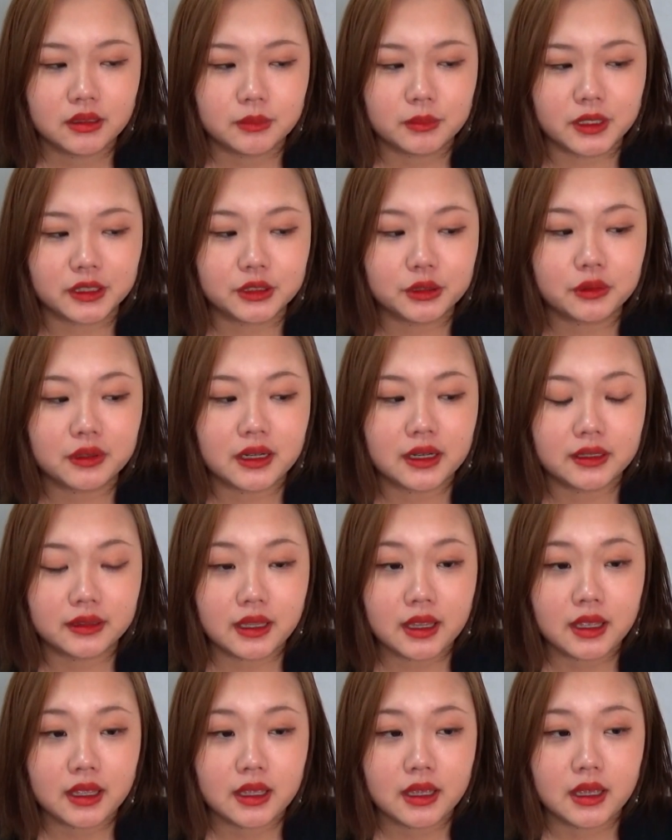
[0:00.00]
まあ、人から
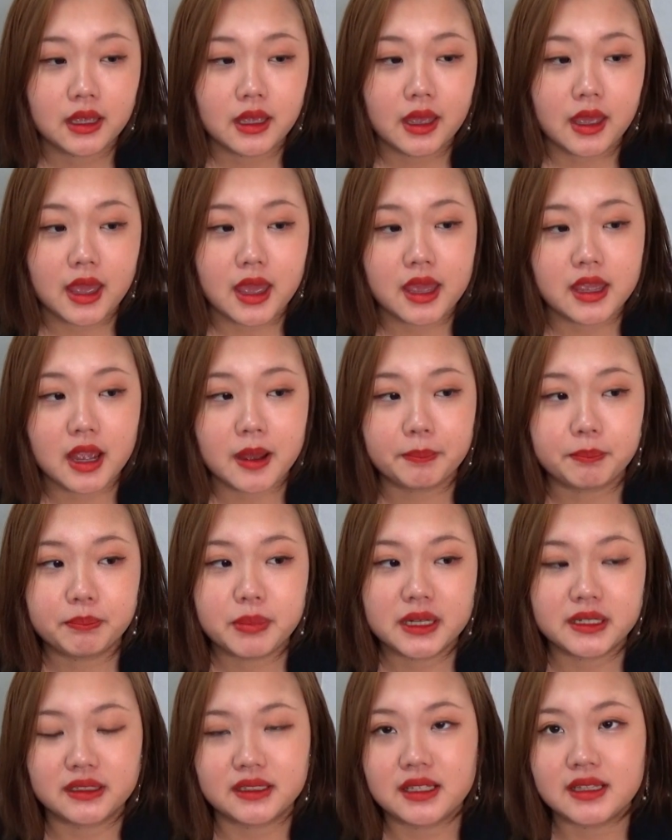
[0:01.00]
ね「えやっ
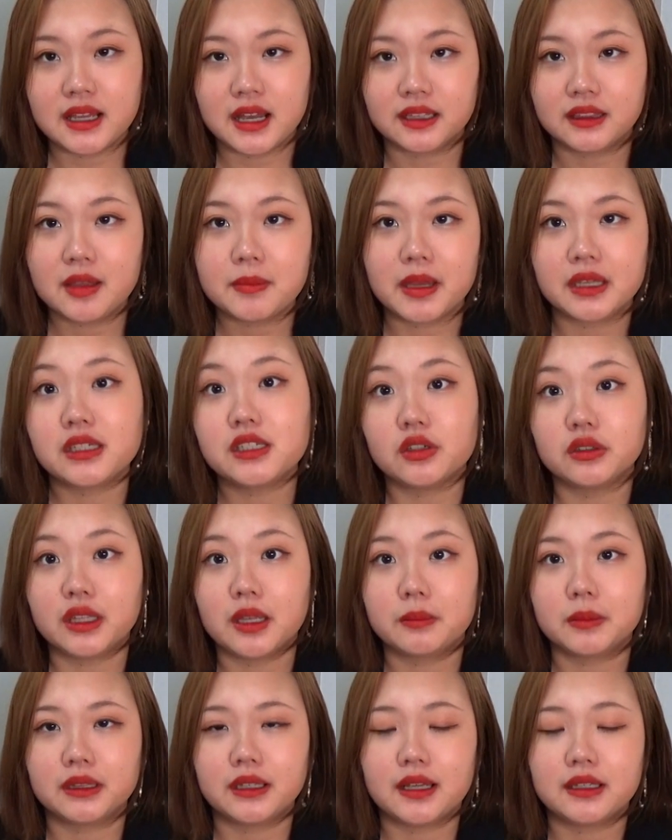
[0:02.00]
ぱり出て頭いいよ
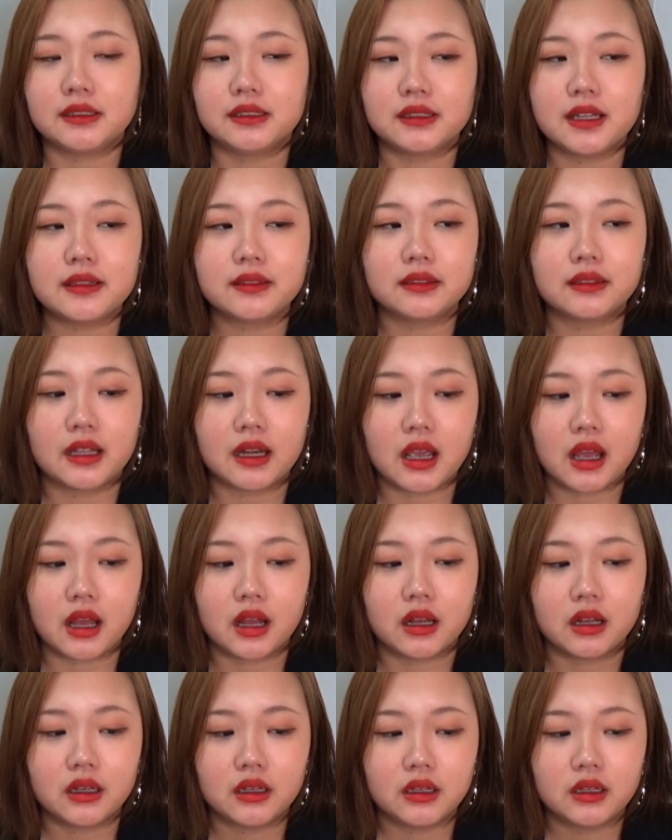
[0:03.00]
ね」みたいになった
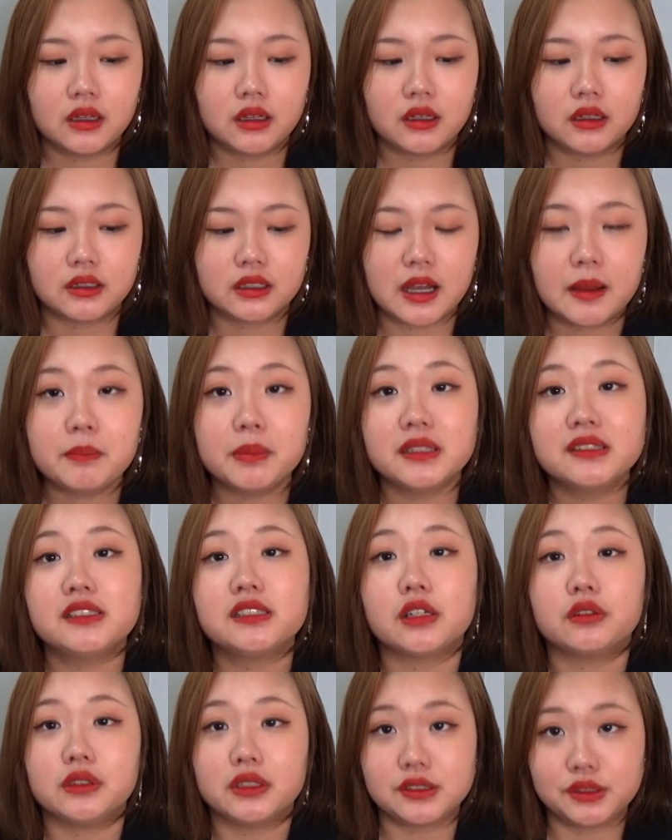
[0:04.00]
ら頑張っ
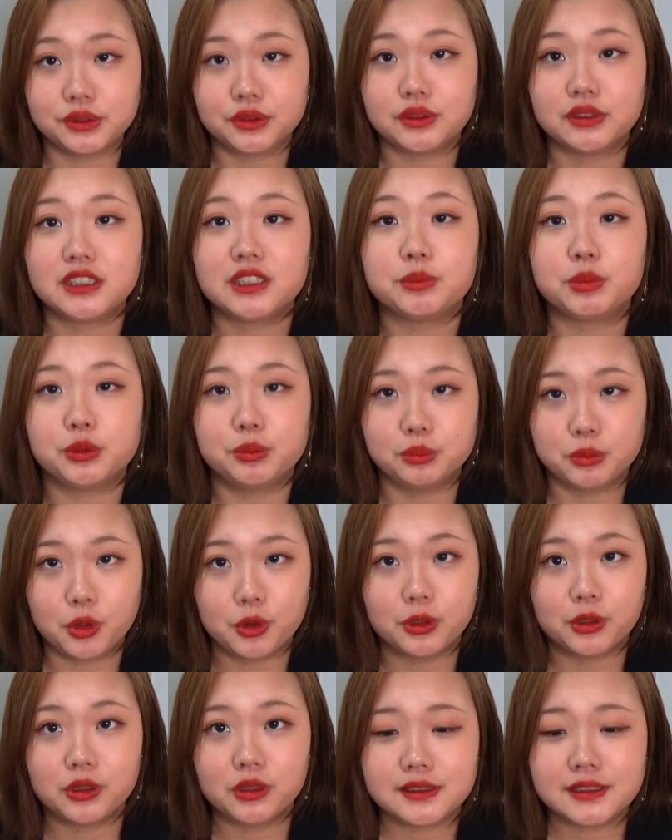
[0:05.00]
ちゃうんですよ自分
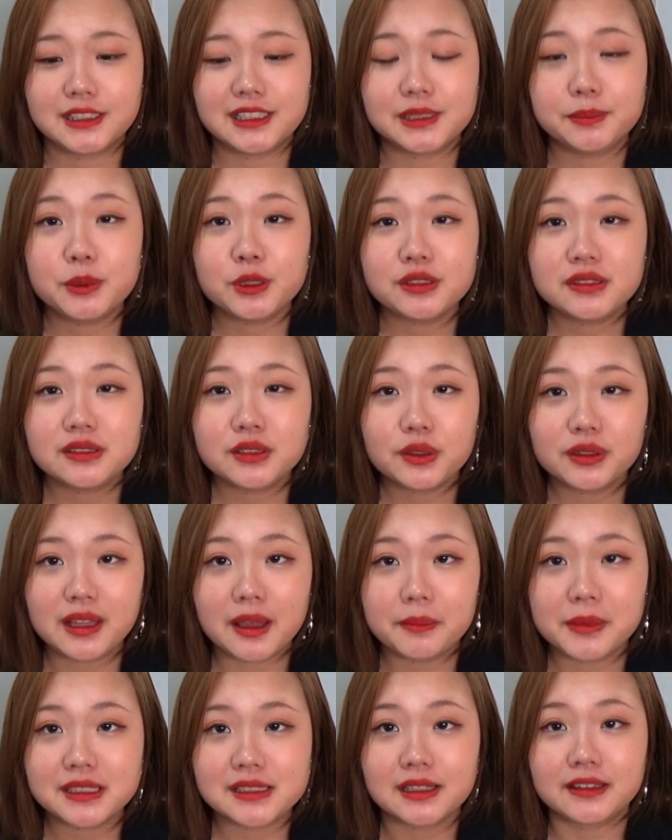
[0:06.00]
も。自分の
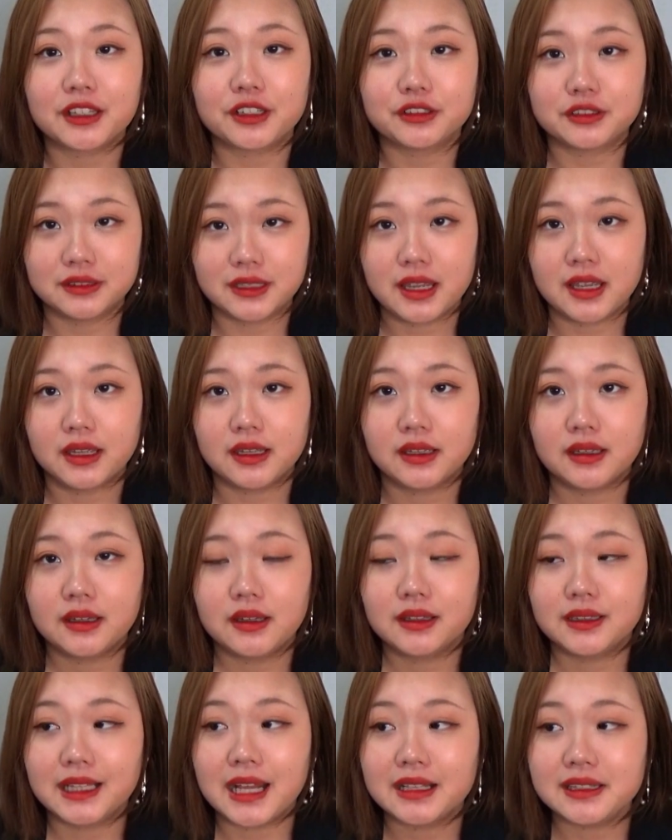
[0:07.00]
ためじゃなくて
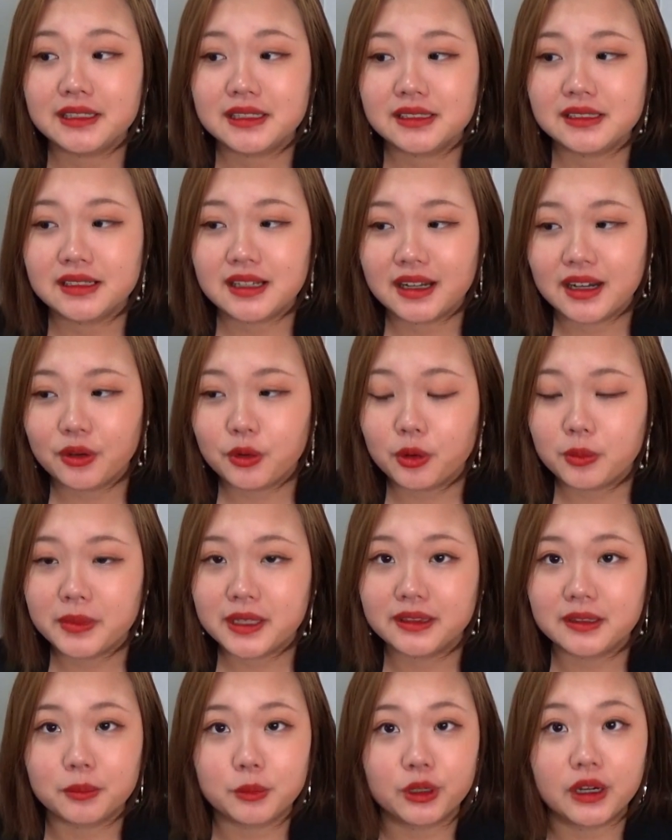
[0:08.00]
他人から褒
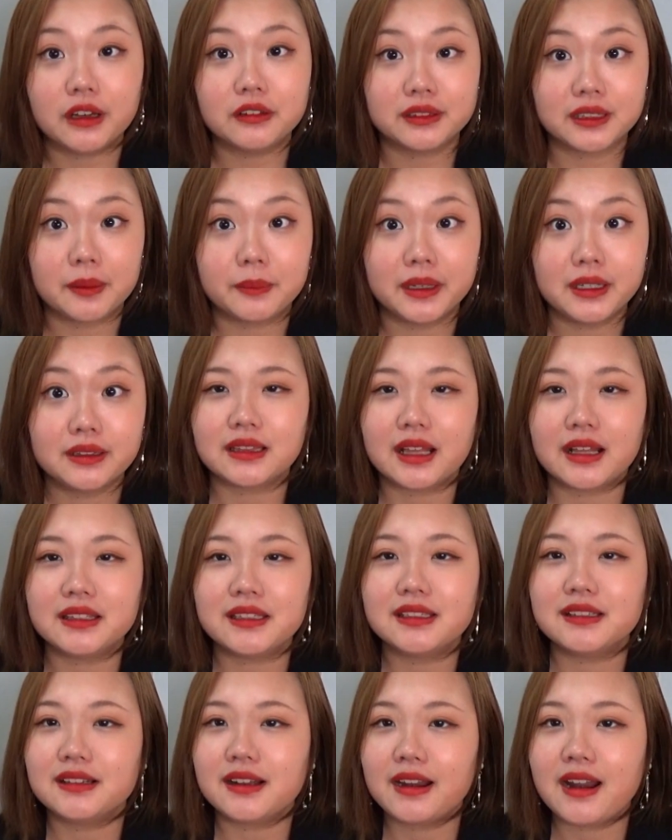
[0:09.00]
めてもらうため他
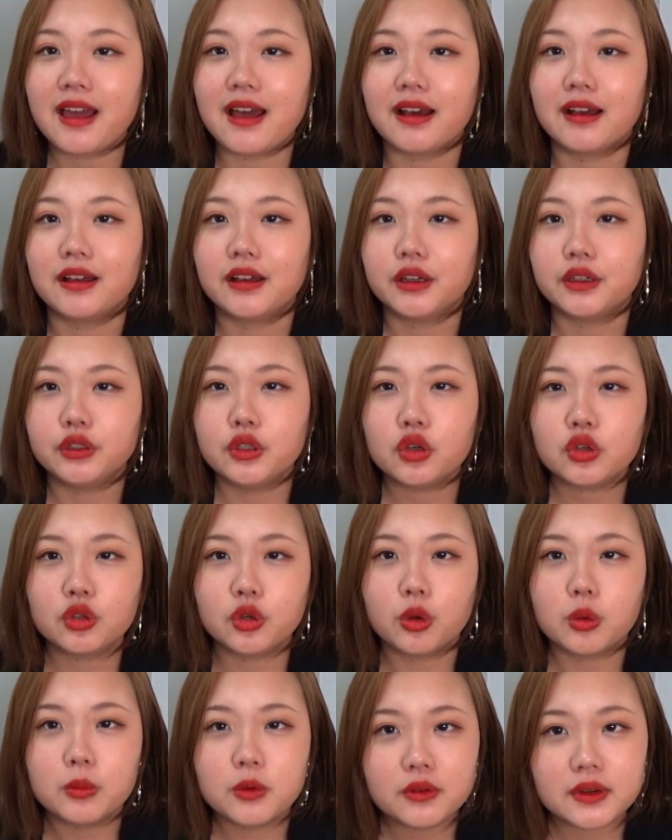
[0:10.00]
人からよく
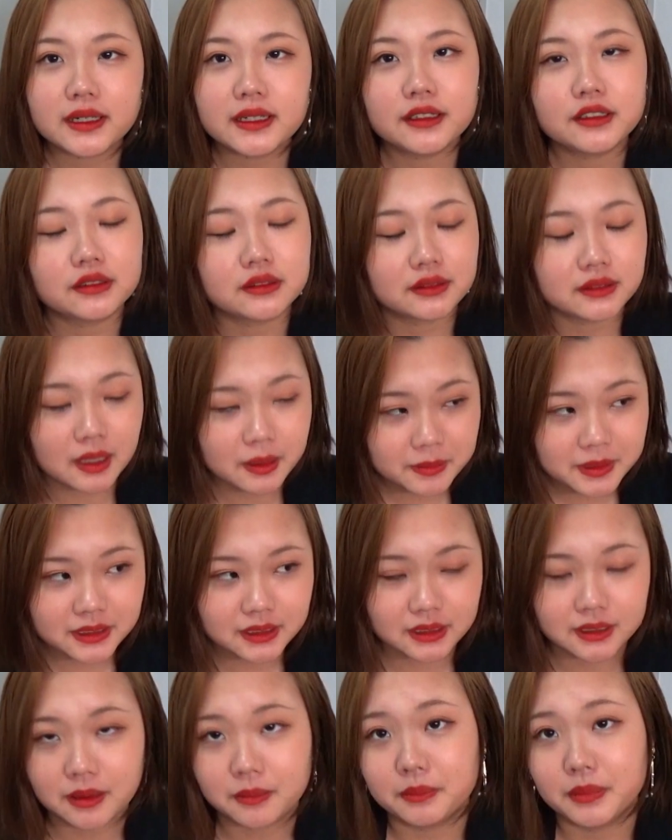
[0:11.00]
思われるため
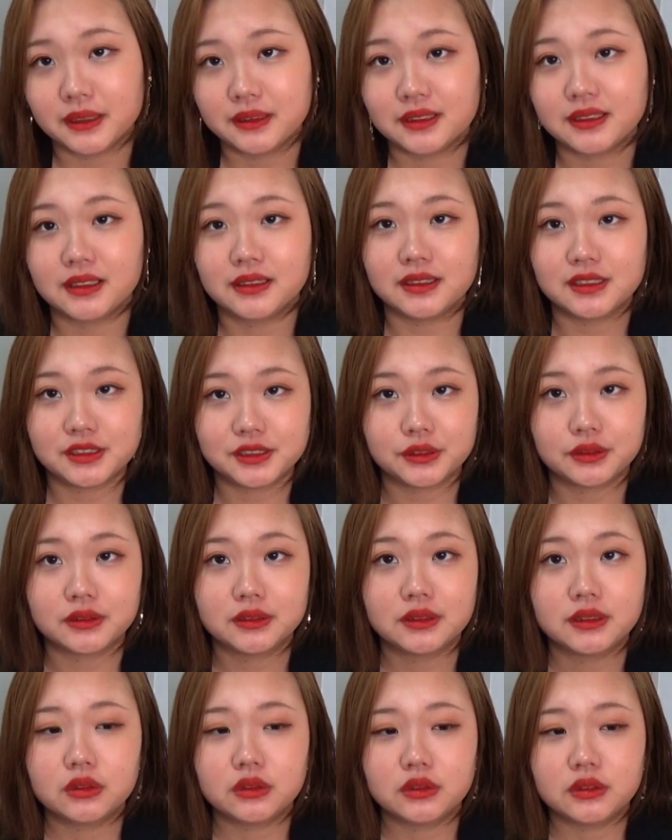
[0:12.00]
に頑張ってたんですよ。
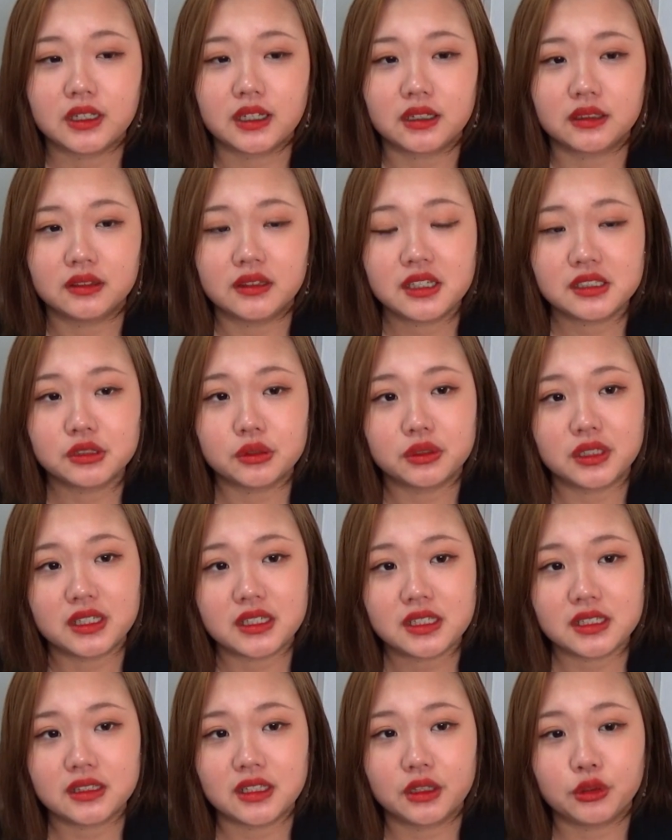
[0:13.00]
なんかテストで
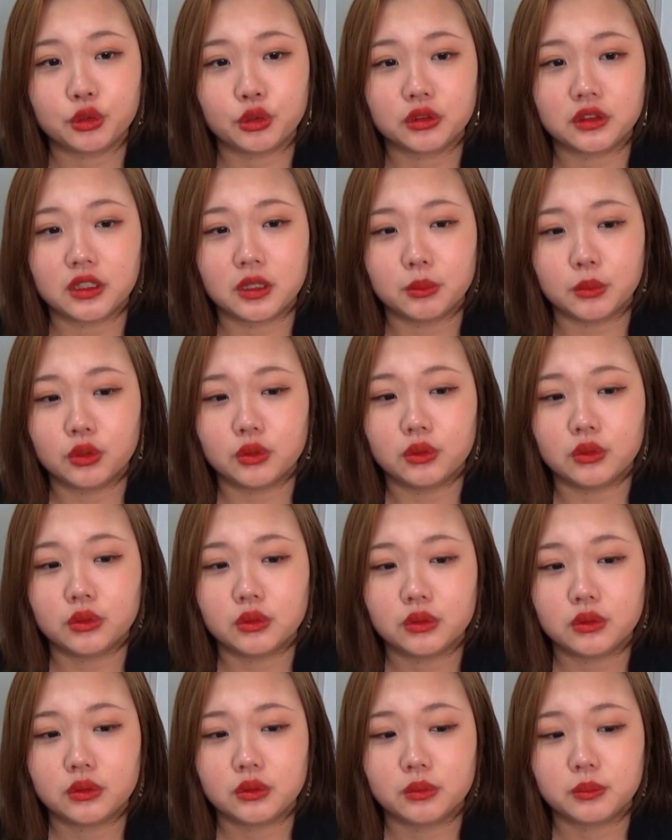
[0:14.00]
いい点取って
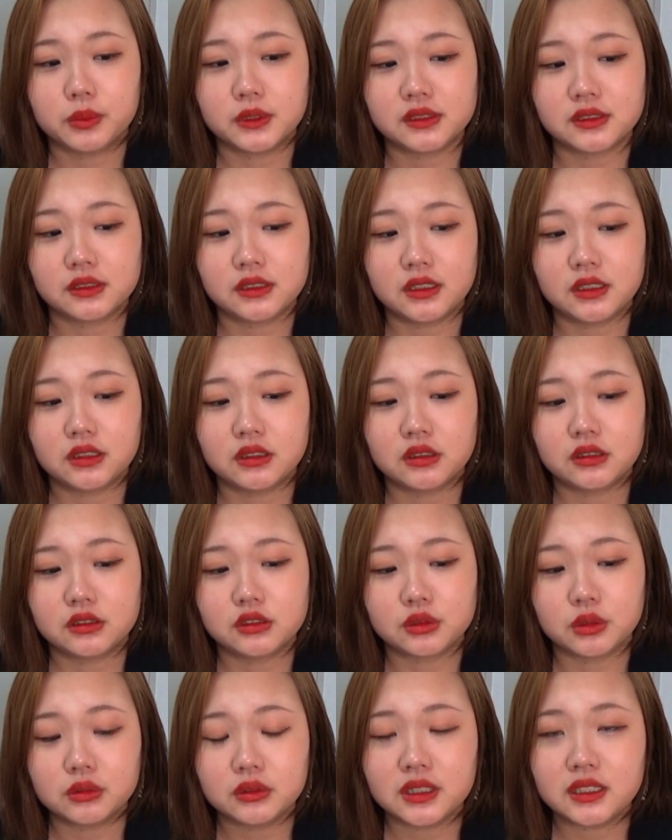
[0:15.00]
も別に
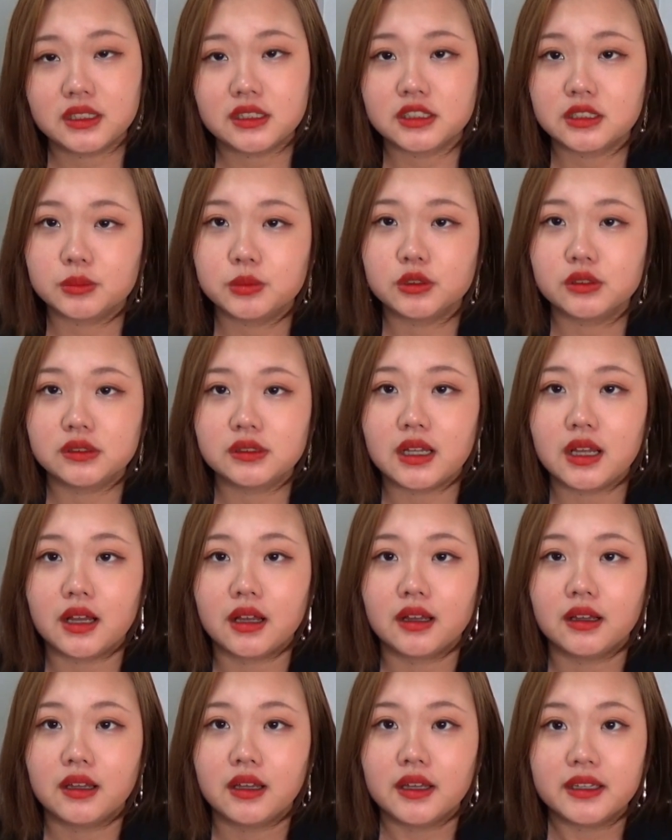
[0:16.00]
そんなに自分
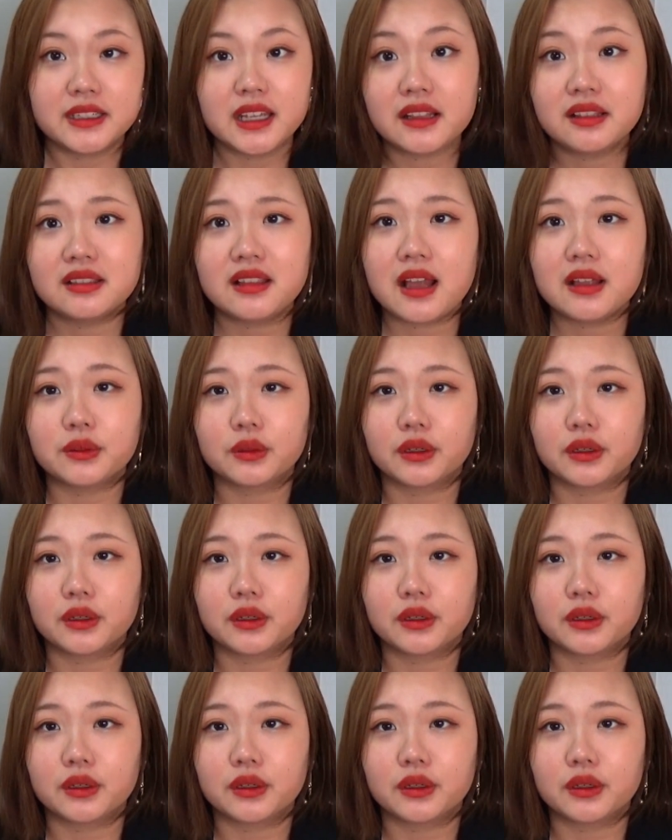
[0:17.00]
が「やった!」